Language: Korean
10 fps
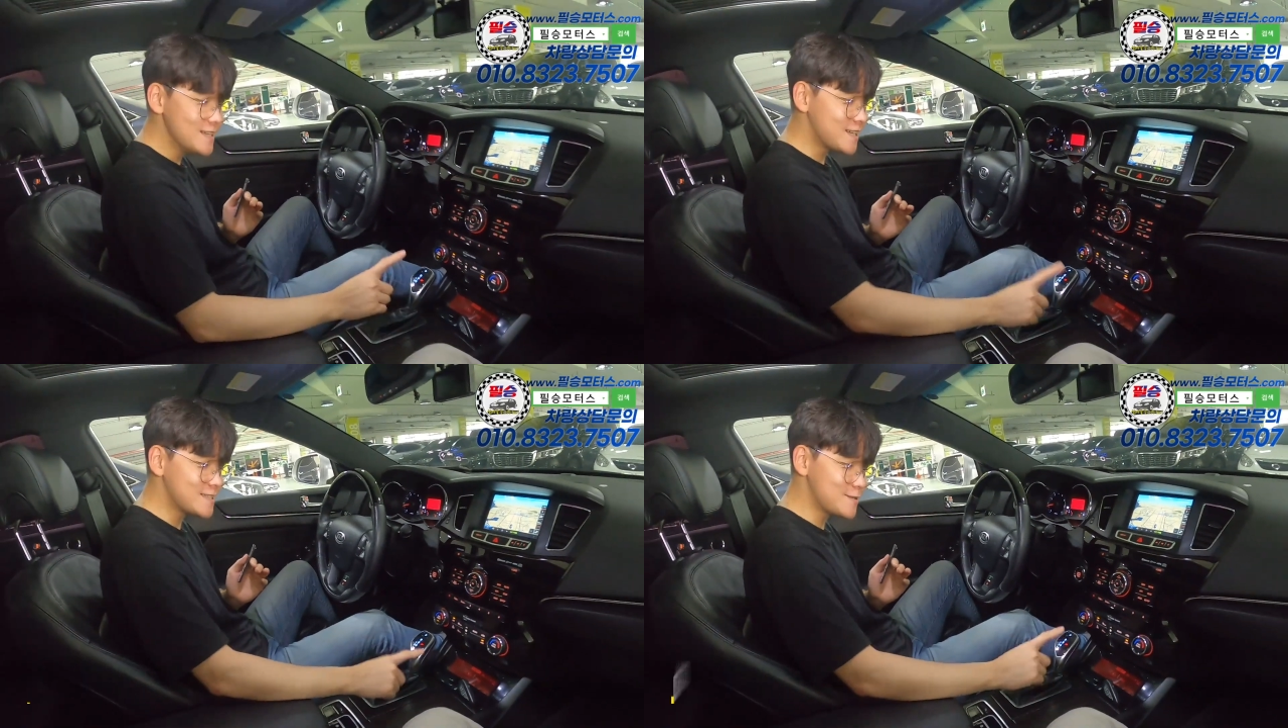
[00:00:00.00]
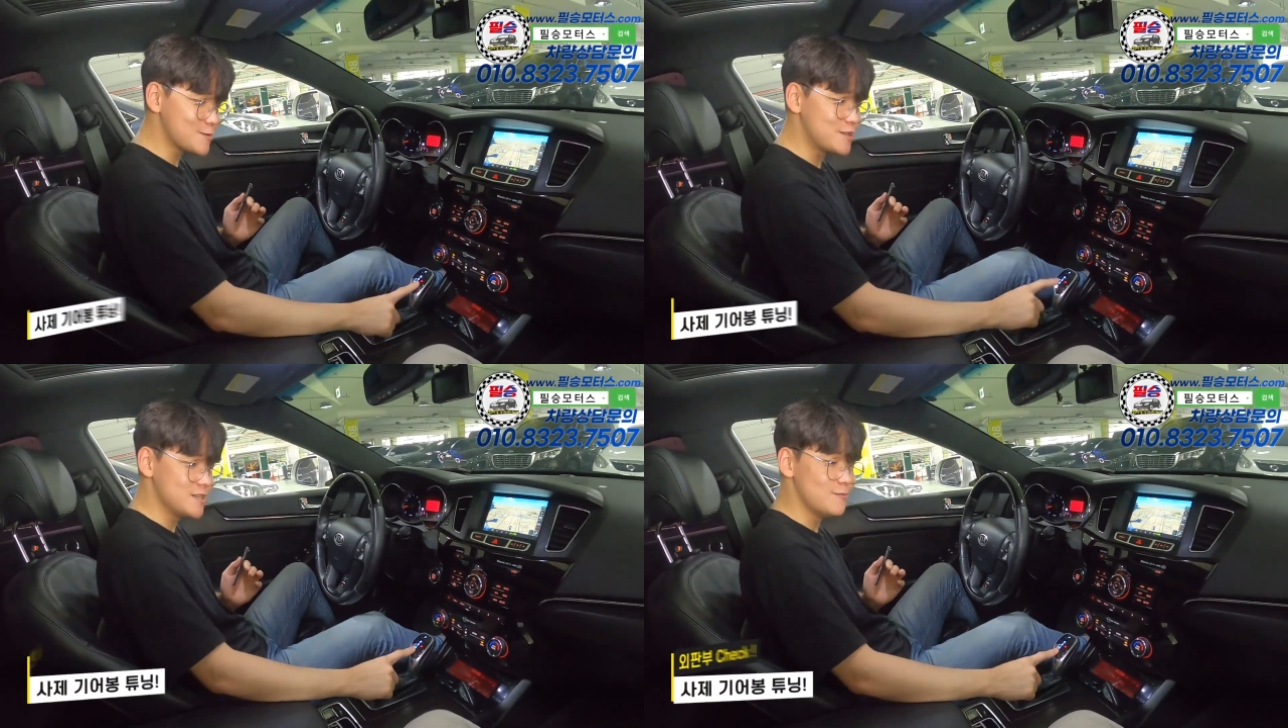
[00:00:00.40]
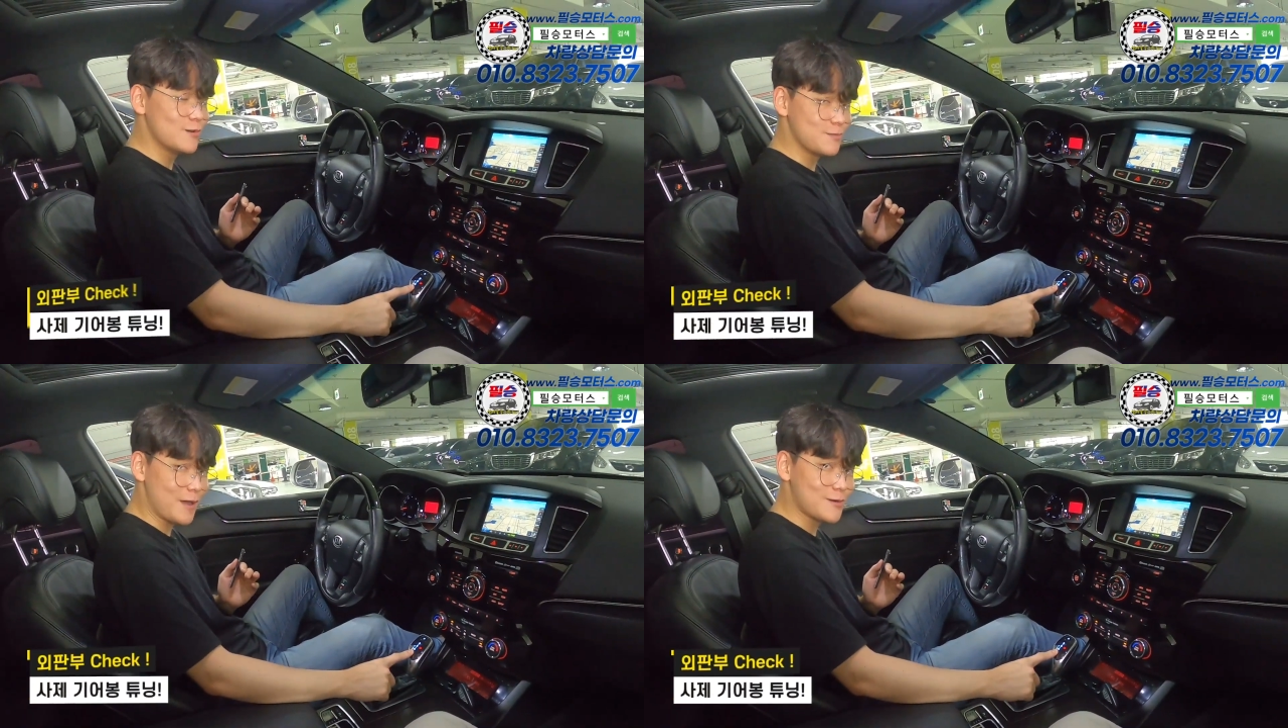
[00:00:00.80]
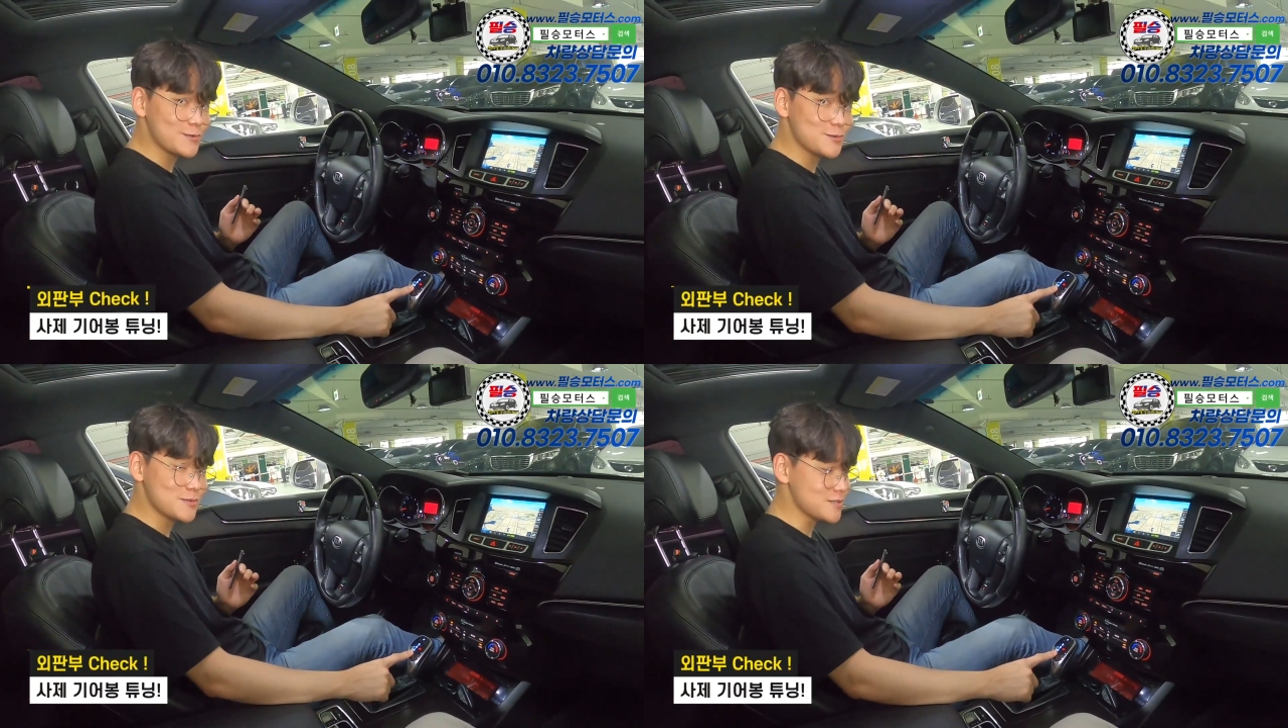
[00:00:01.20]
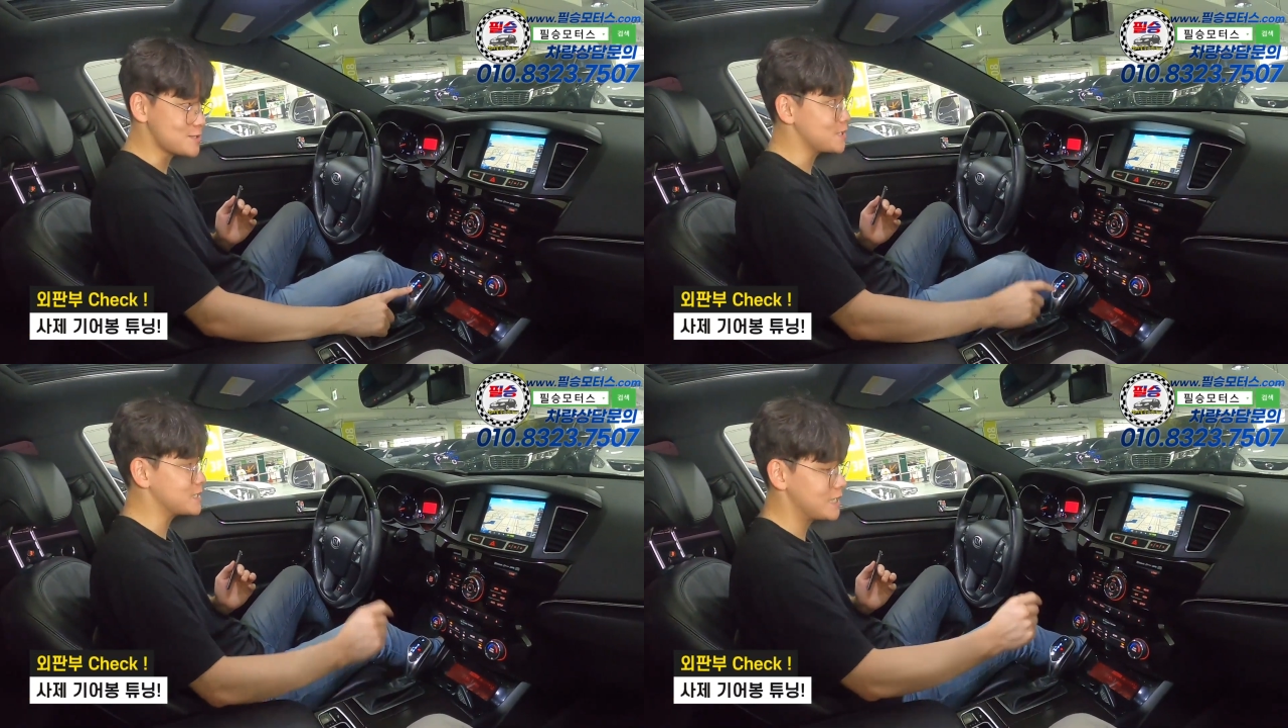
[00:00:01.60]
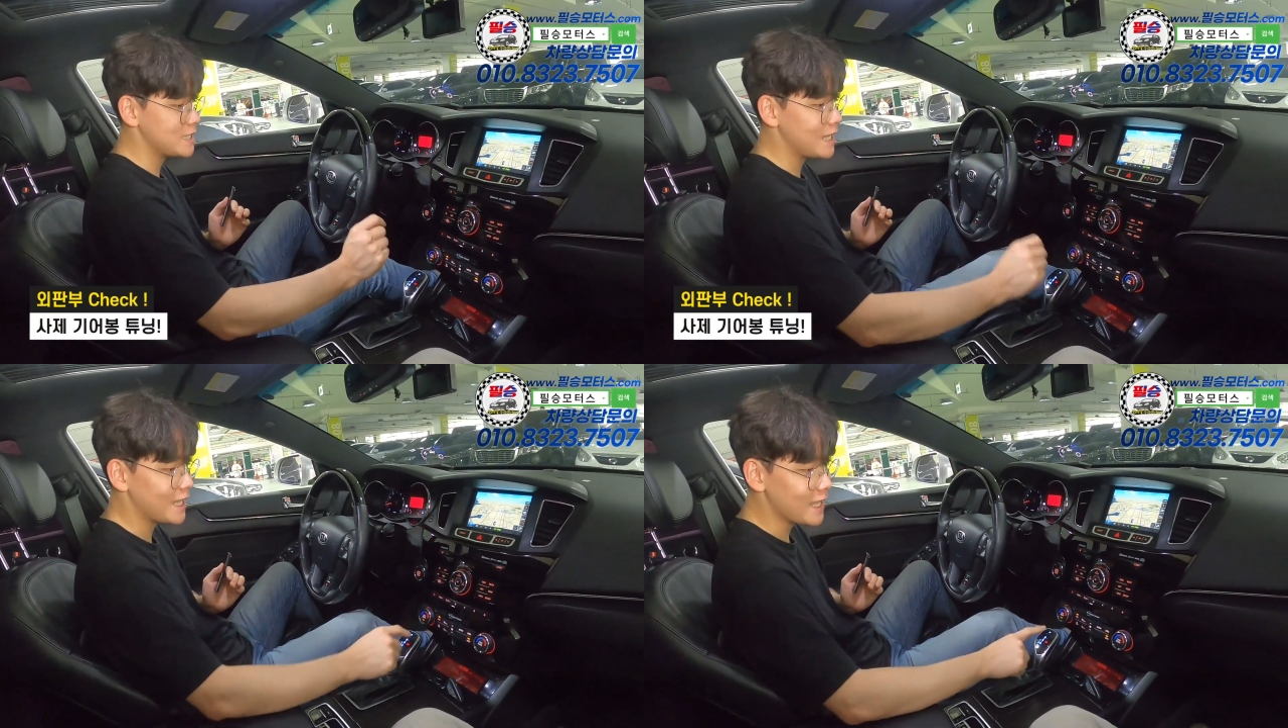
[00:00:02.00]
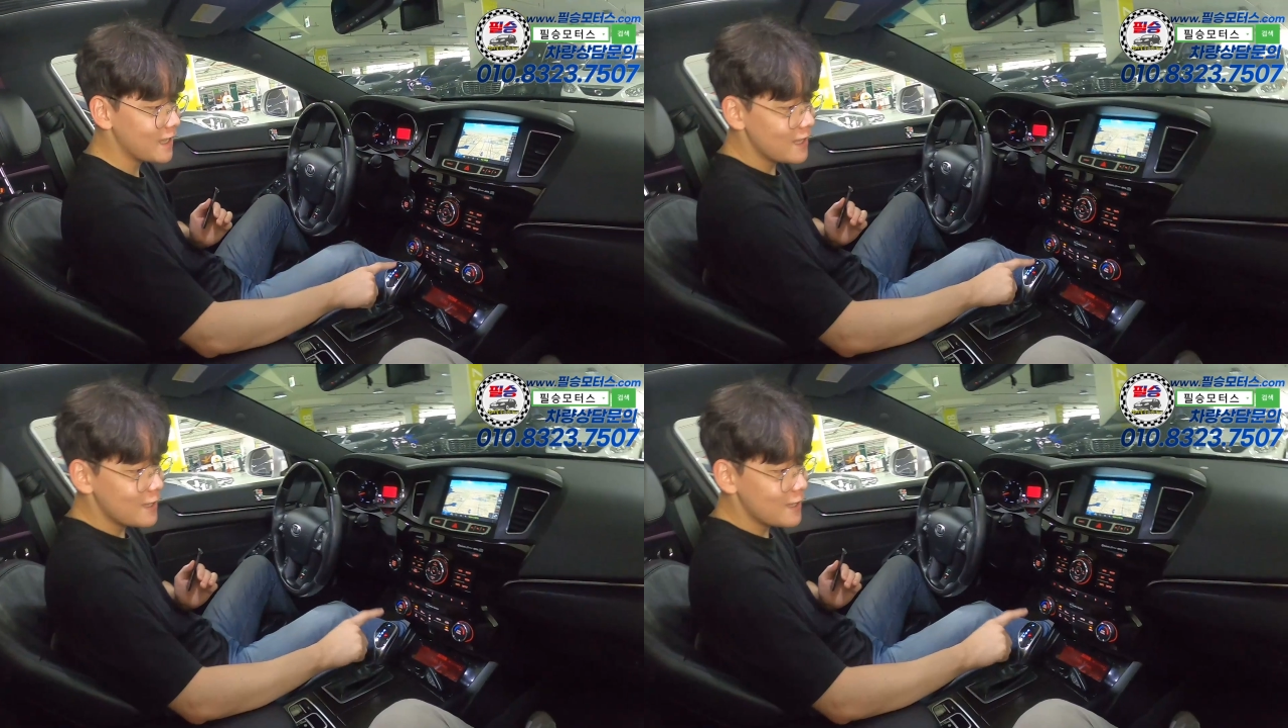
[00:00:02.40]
사제로 기어봉을 바꿔 놓으셨어요. 근데 이게